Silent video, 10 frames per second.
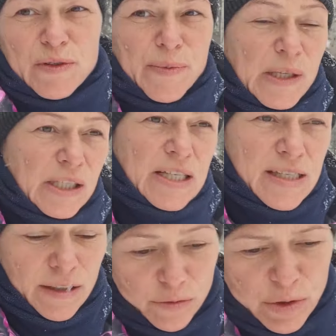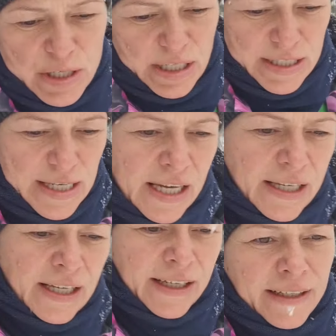воспалилась надкосница.
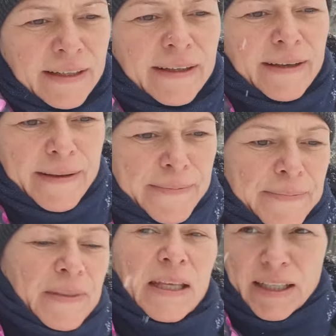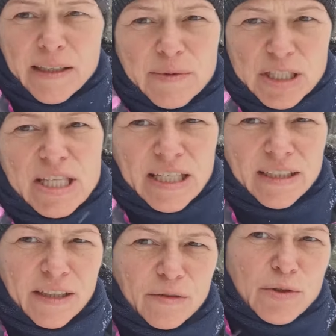Это не мышцы,
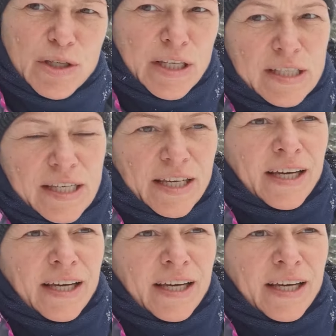это надкосница.